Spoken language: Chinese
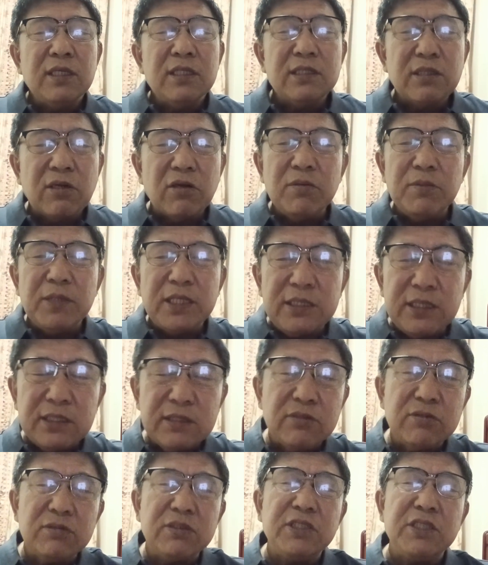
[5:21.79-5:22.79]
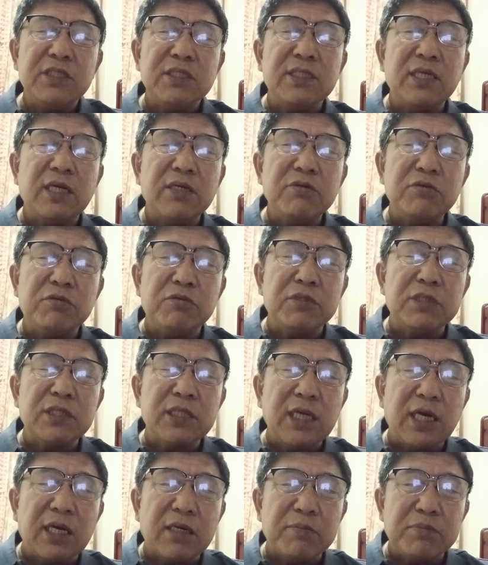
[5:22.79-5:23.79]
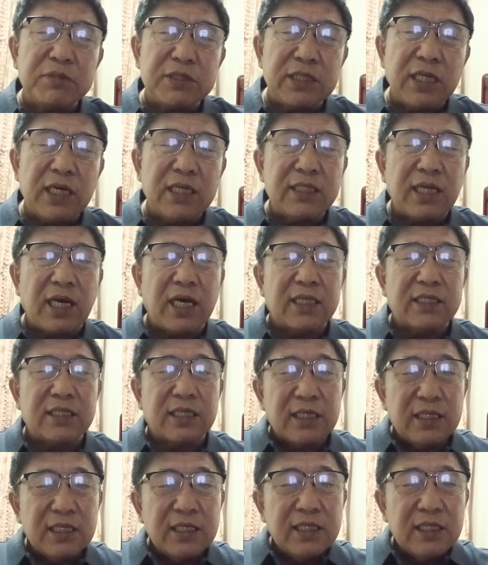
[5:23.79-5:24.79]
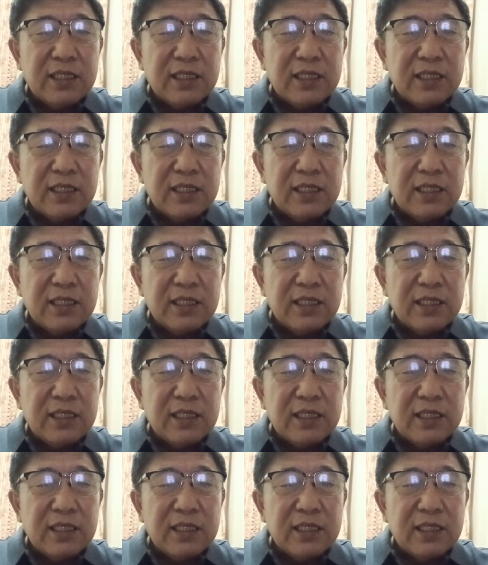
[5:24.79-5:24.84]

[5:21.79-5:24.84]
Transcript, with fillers: 这老百姓都倾向于郭德纲而不像他呢？